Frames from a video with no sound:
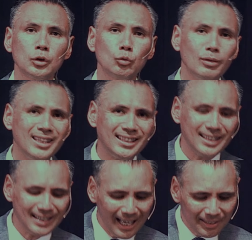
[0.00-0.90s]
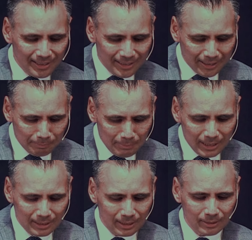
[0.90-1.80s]
Tu identidad
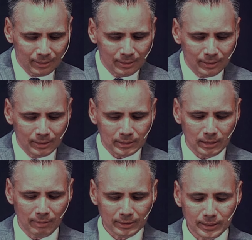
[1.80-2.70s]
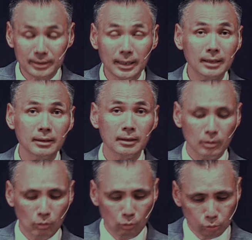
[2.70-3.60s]
determina si vas a ser
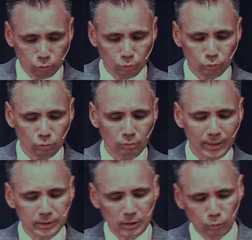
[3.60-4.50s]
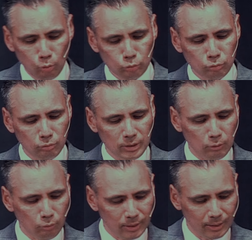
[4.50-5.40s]
gozoso, exitoso,
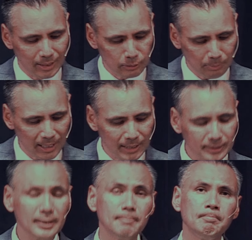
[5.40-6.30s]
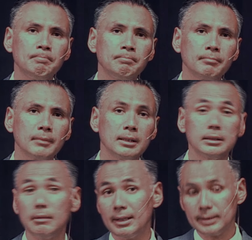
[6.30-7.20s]
lleno de esperanza,
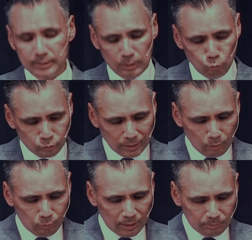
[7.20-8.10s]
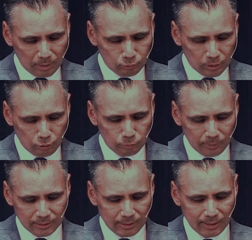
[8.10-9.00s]
si vas a ser usado en las manos de Dios
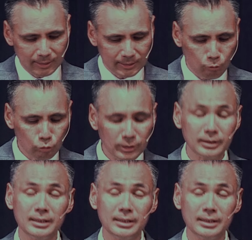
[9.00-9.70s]
para hacer grandes cosas.